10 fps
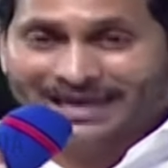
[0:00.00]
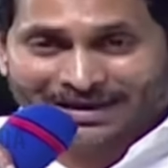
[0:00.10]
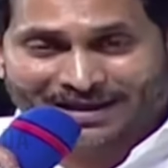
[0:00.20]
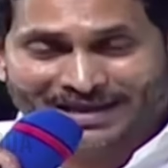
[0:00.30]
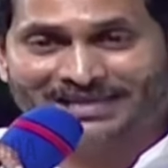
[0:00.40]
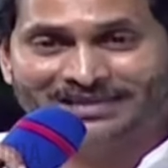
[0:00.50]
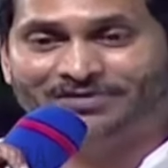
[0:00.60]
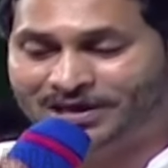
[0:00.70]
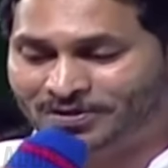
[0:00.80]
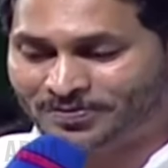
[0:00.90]
ఇరవై ఐదు
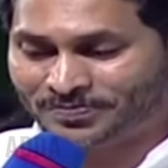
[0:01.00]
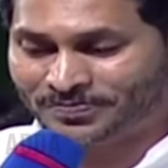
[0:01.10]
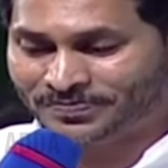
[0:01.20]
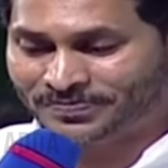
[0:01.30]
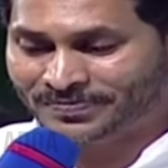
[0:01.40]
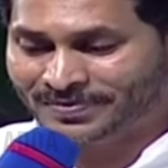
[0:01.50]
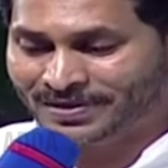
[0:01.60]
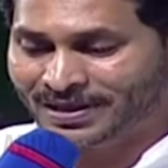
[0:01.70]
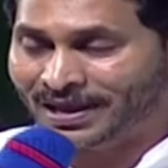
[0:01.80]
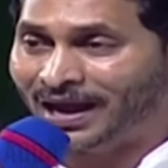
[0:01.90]
వేలు
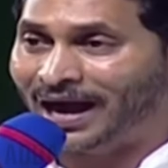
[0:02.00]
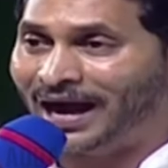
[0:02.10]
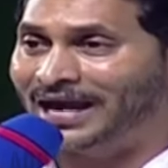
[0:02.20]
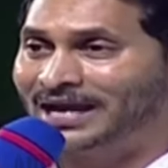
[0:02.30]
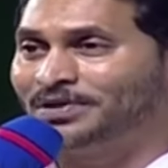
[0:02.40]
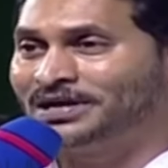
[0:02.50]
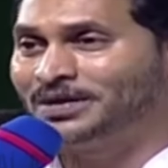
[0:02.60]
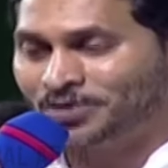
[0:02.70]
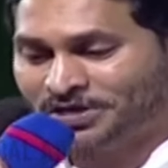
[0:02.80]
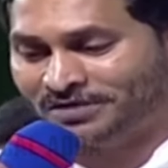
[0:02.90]
ఆడబిడ్డ
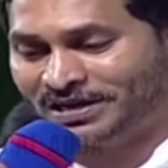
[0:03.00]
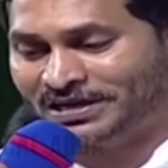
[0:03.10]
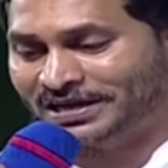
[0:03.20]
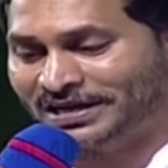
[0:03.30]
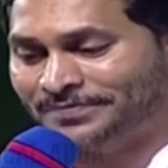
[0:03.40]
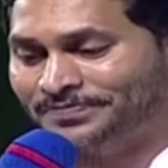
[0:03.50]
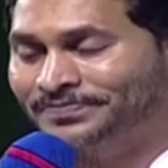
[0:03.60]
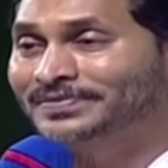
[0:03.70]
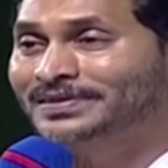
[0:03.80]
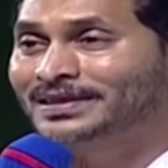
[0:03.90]
పుట్టిన వెంటనే
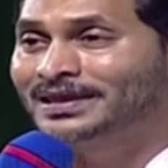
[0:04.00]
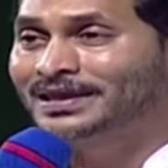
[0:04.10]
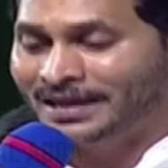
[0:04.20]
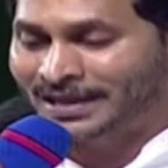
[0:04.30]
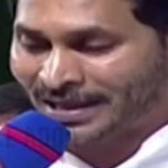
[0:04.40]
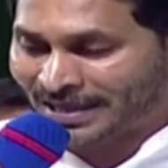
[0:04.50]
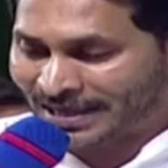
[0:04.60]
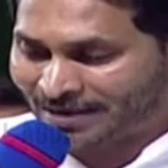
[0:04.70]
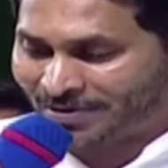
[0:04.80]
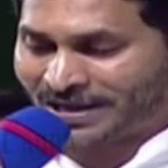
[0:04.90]

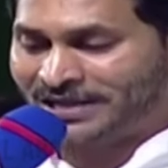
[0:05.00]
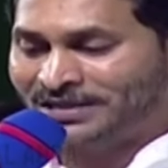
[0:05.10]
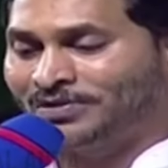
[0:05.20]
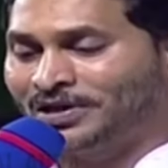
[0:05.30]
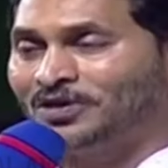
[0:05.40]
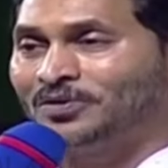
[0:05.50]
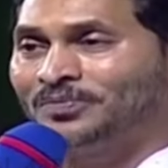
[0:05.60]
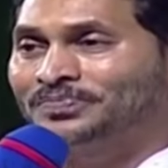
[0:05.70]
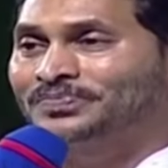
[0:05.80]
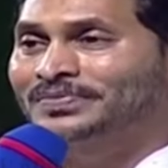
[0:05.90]
ఇరవై ఐదు వేలు
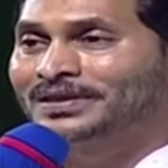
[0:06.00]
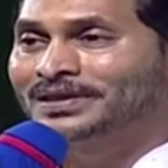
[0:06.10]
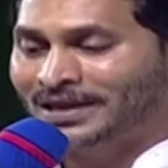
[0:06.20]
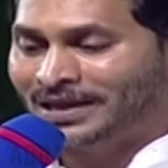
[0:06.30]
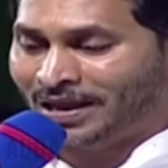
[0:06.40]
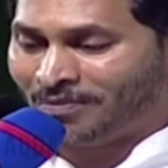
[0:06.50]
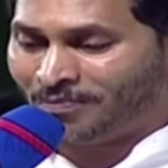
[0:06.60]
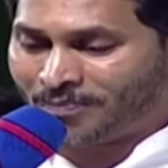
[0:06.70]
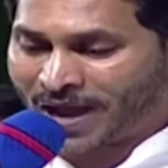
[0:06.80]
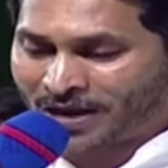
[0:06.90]

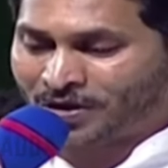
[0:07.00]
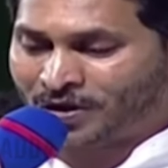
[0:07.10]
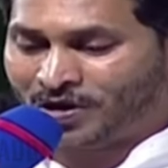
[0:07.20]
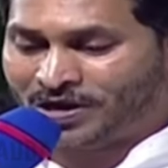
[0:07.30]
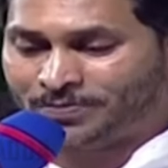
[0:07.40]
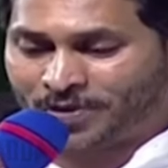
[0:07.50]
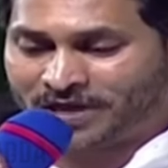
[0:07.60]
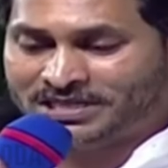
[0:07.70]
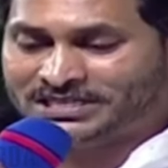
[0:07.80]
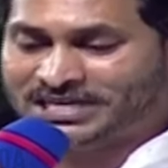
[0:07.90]
బ్యాంకుల్లో
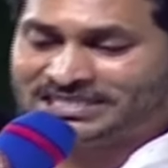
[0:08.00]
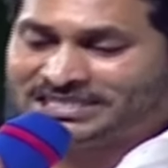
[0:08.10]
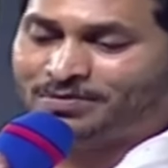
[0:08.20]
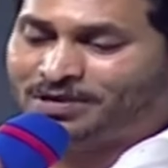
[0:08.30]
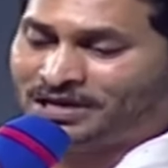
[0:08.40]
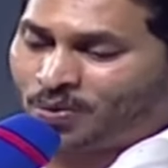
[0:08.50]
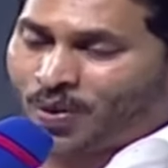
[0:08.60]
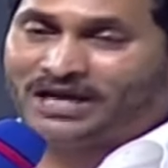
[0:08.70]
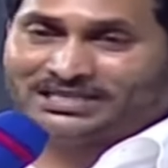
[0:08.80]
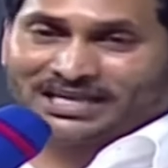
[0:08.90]
డిపాజిట్ చేస్తామని
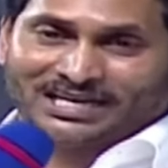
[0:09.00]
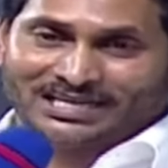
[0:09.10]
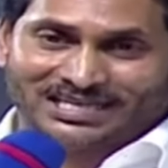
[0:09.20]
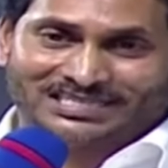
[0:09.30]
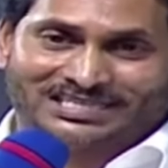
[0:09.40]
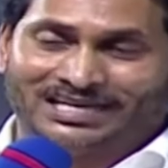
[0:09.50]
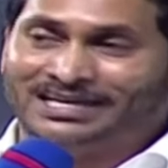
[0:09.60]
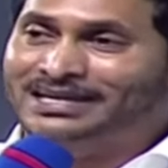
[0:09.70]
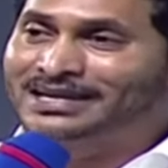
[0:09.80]
వాగ్దానం చేసి